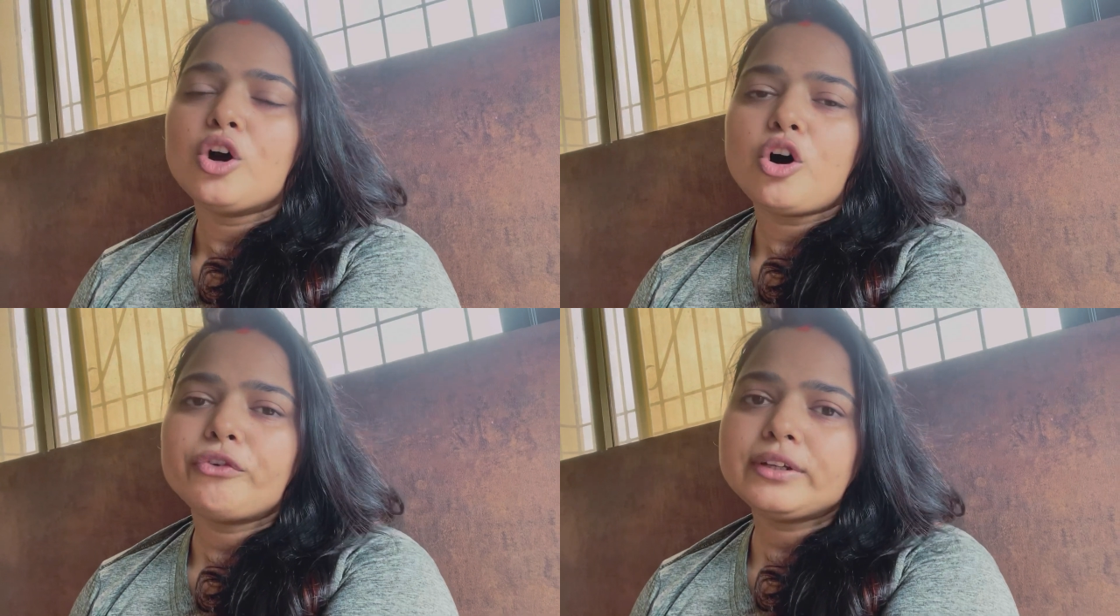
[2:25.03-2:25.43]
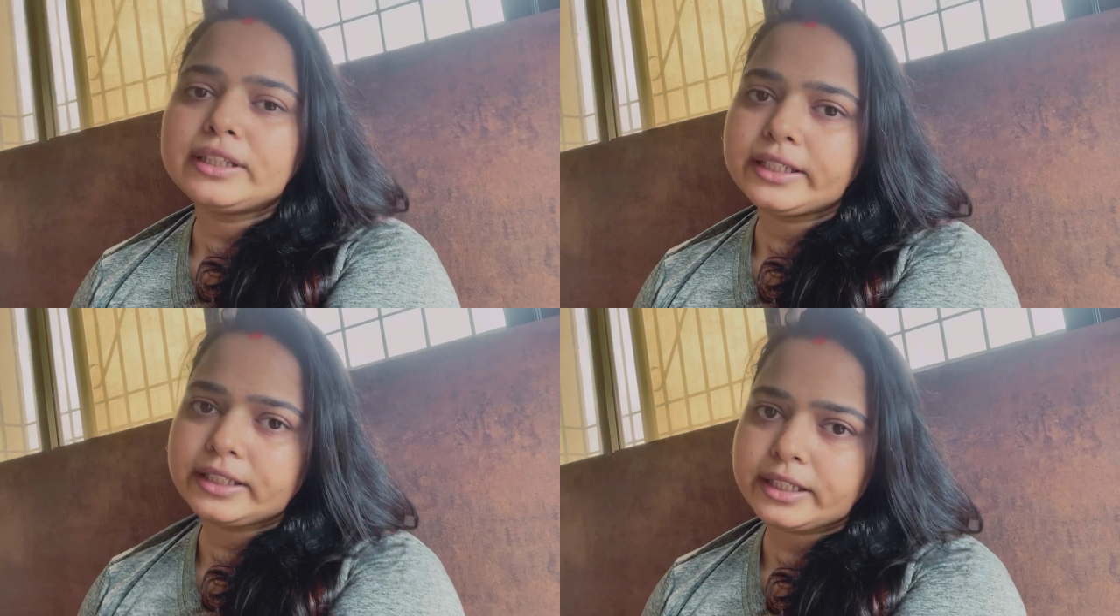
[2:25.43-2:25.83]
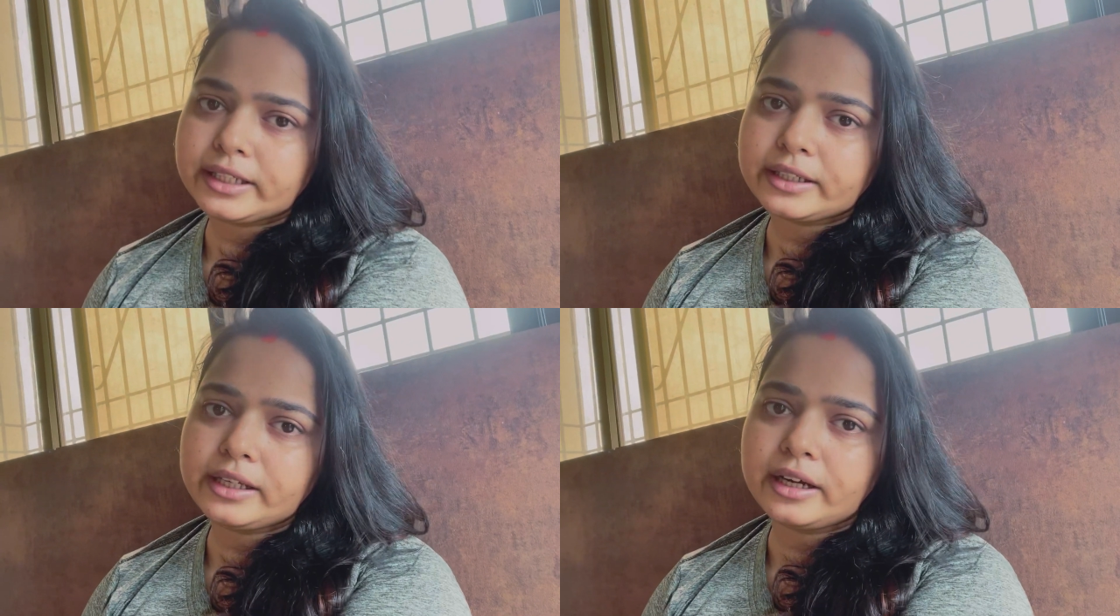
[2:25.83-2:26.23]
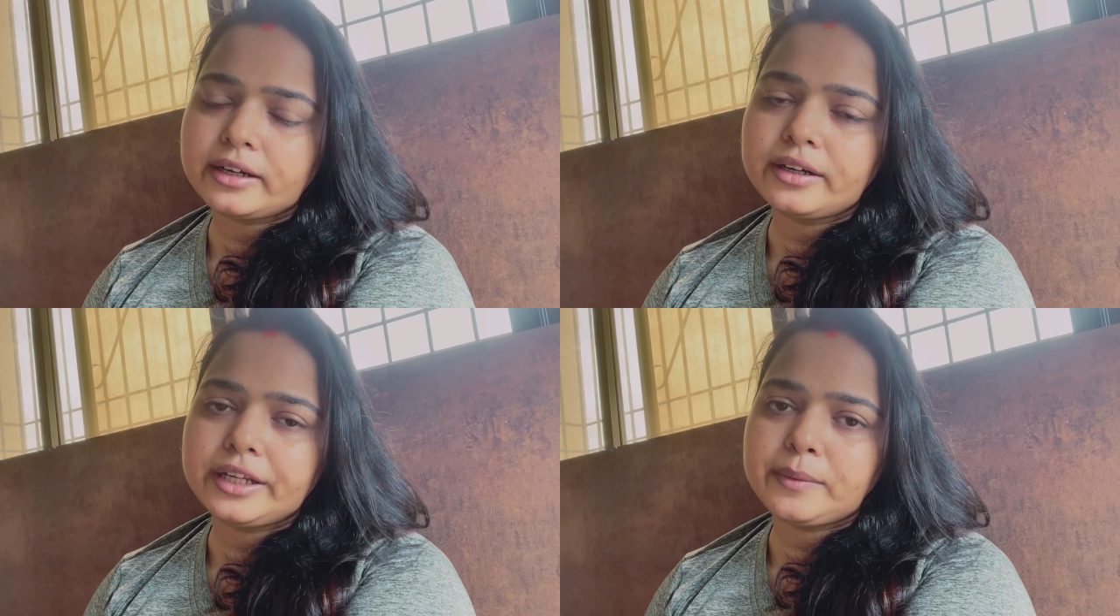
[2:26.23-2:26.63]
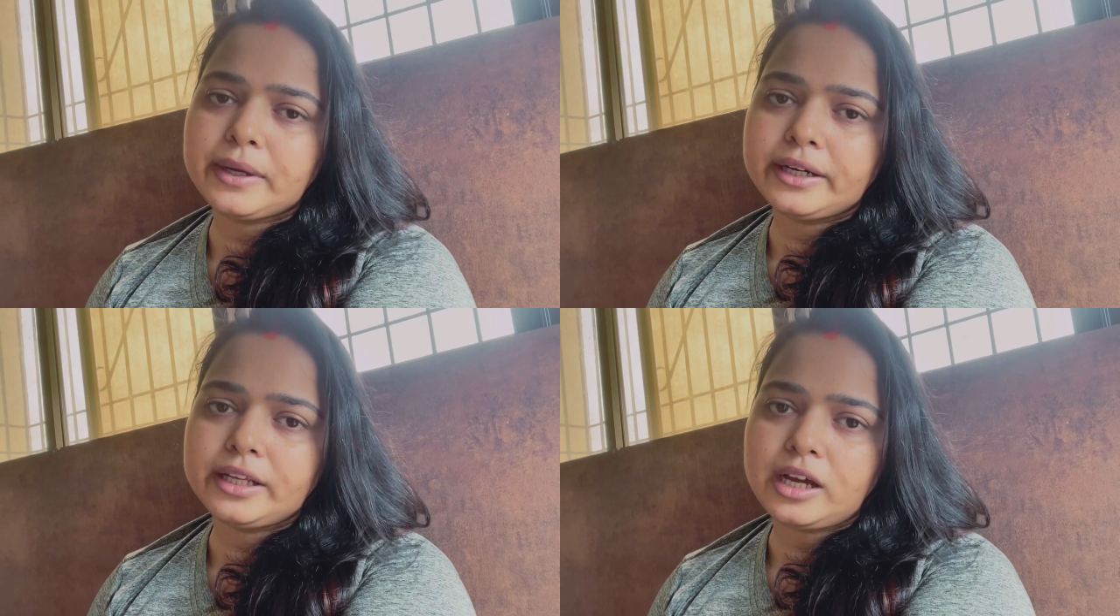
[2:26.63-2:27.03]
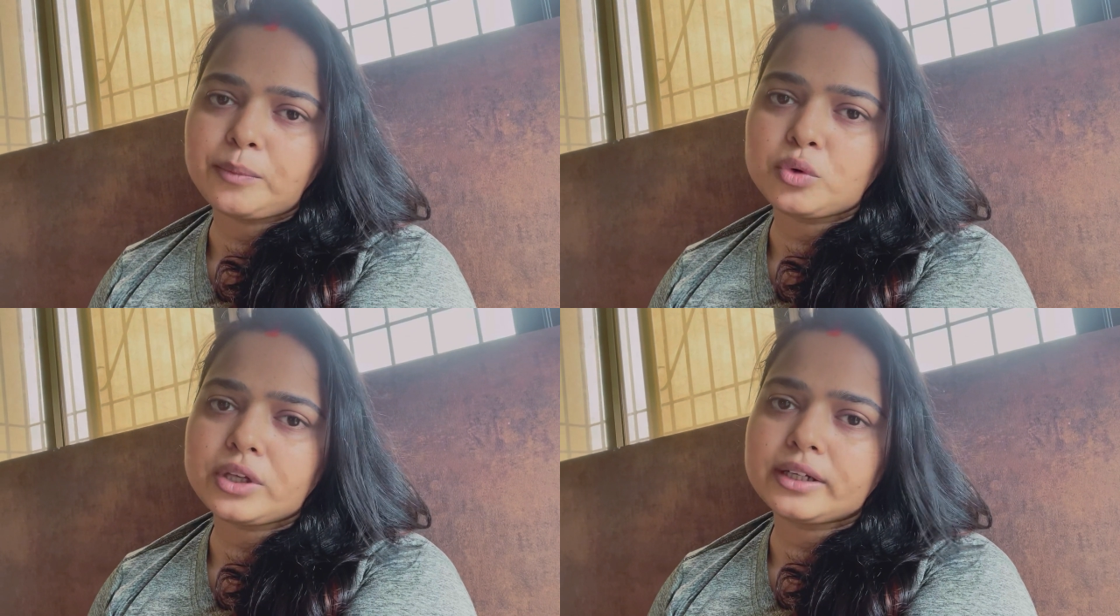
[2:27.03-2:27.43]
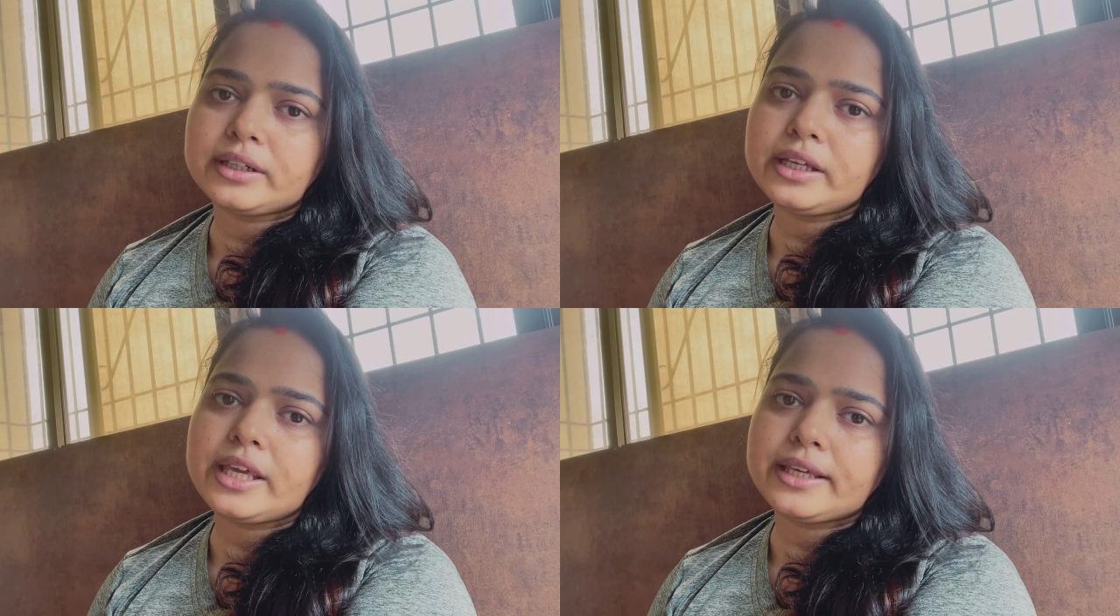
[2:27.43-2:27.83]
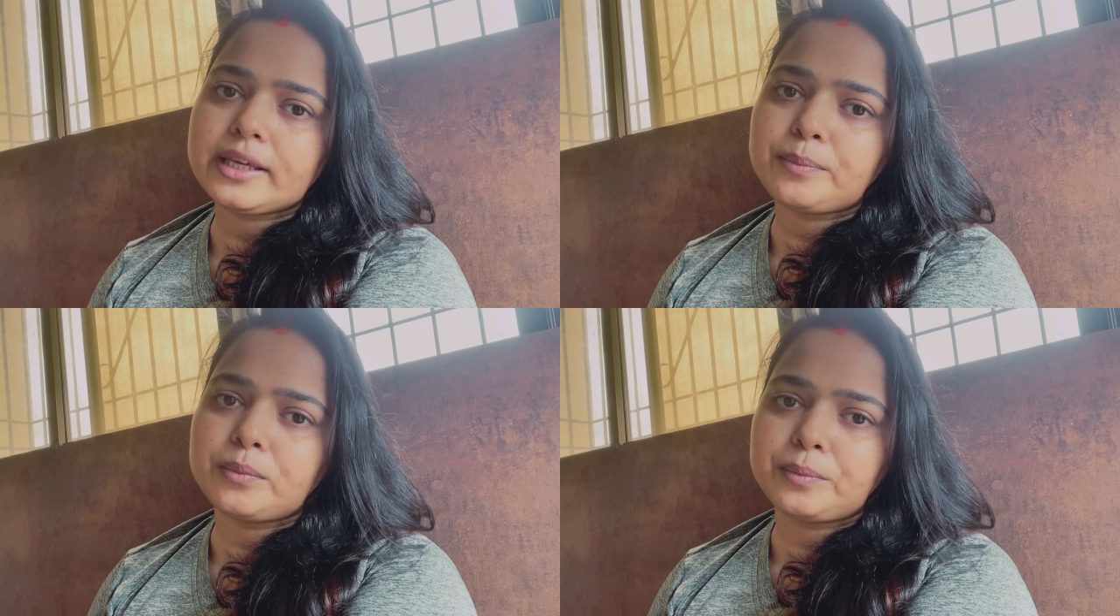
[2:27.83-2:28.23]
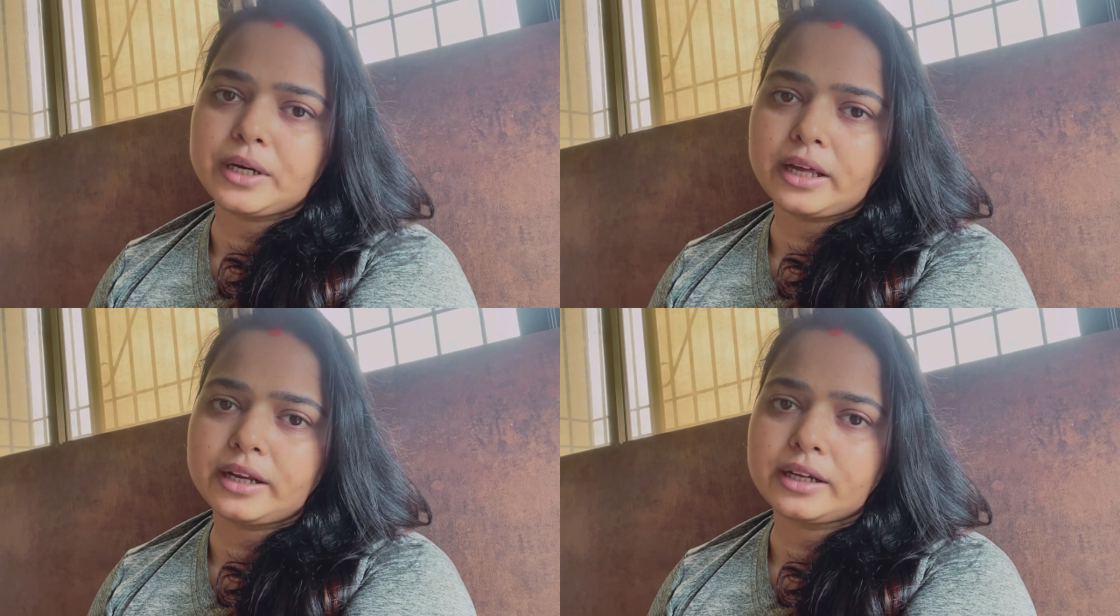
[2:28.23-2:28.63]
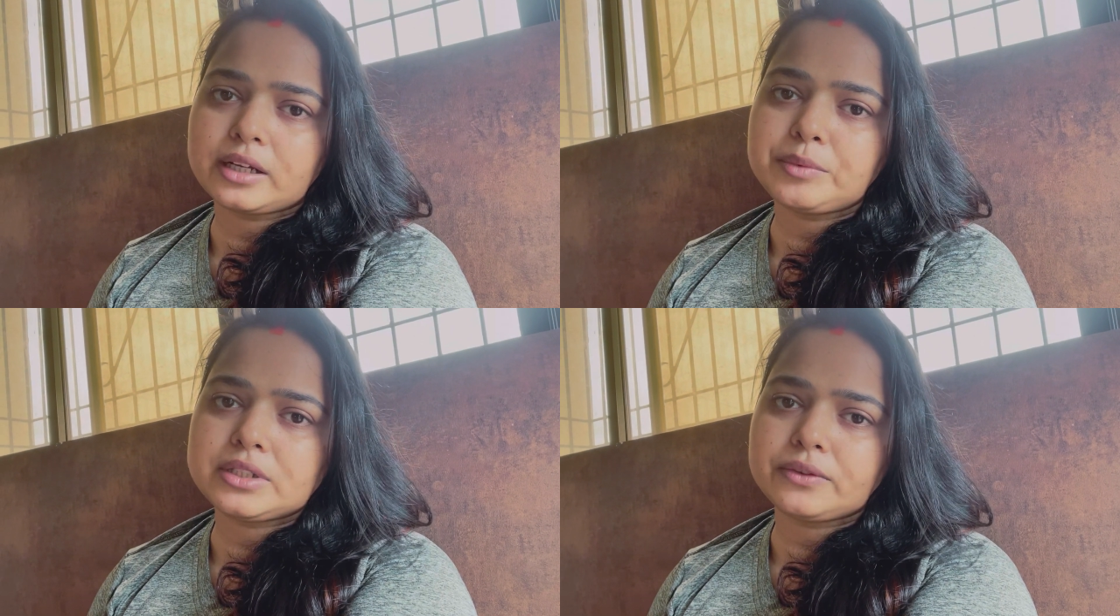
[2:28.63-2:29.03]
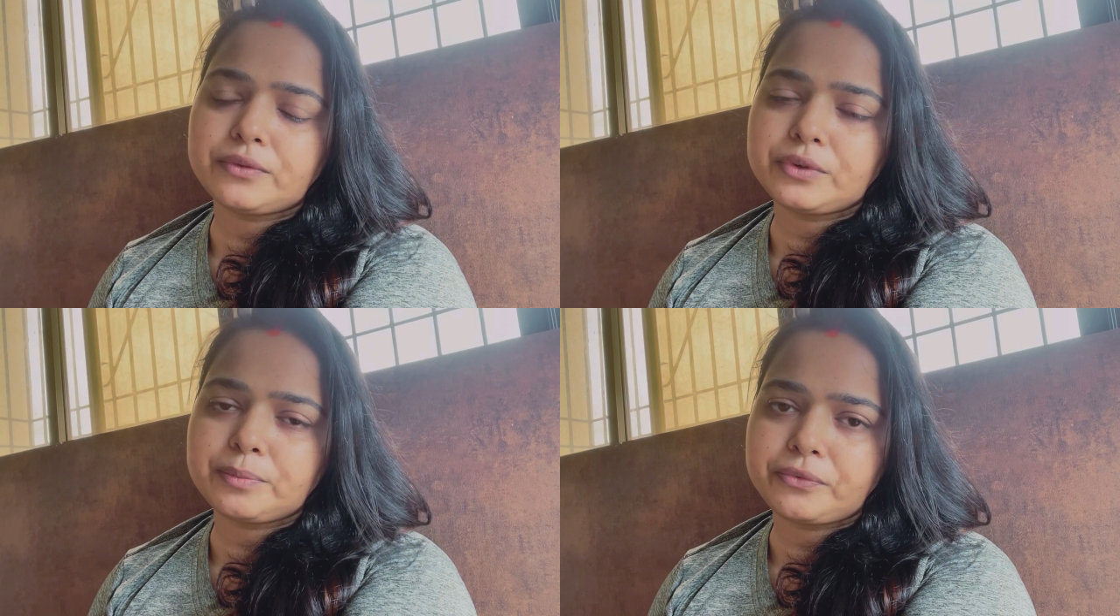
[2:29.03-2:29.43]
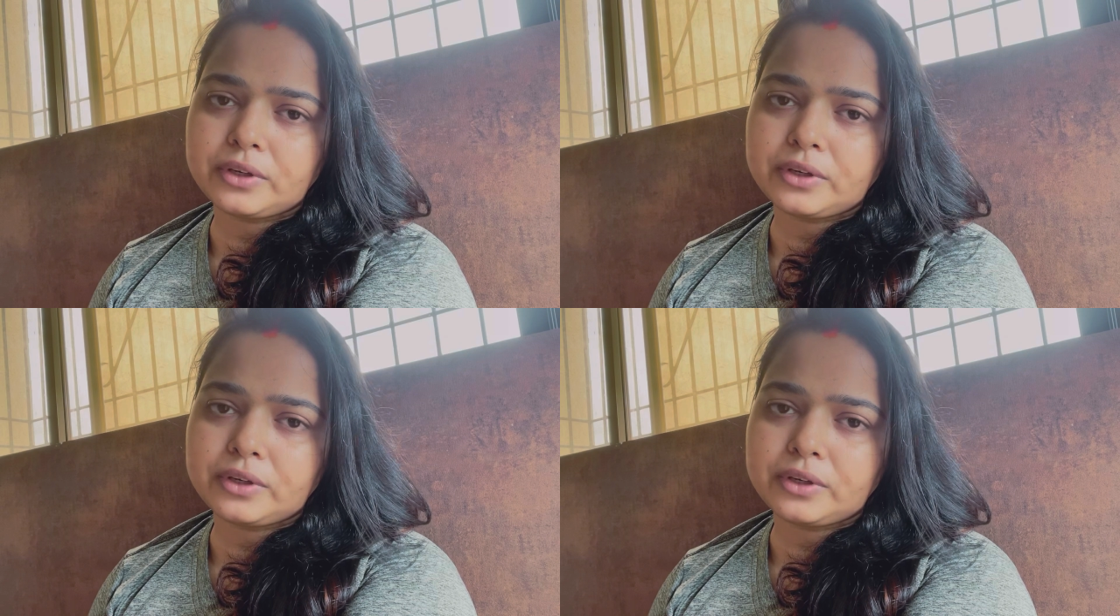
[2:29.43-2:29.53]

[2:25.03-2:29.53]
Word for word: और फिर धीरे धीरे करके हर डे बाय डे आपको क्या करना है एक एक बढ़ाना है कभी फिर